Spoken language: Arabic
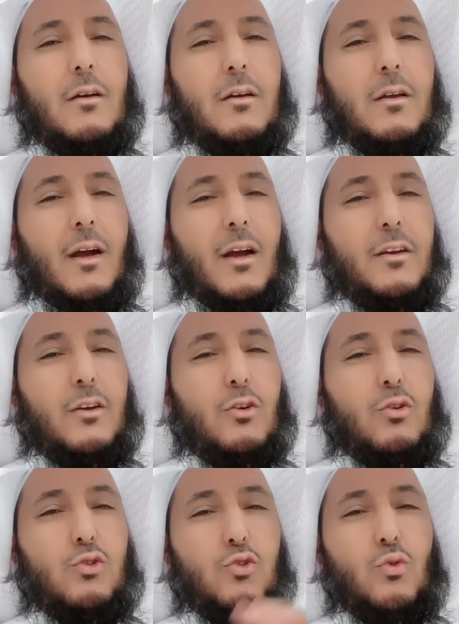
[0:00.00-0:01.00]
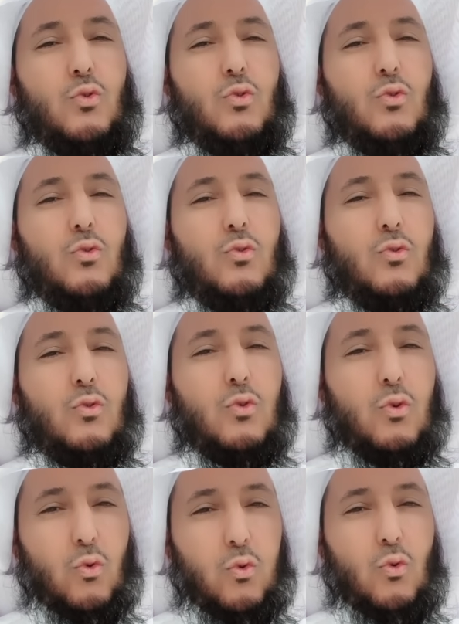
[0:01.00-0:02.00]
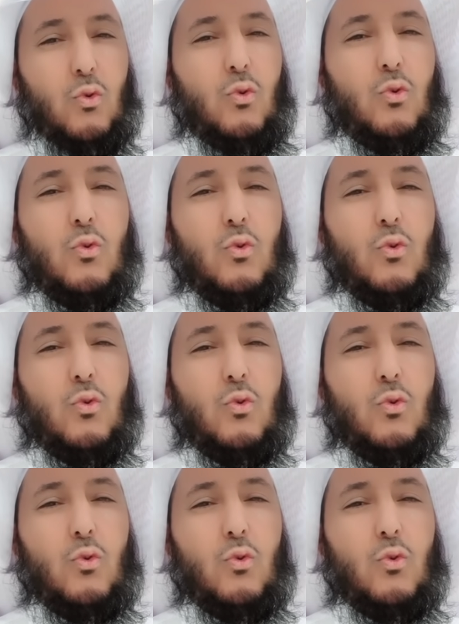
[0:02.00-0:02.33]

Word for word: يعني خشوع وخضوع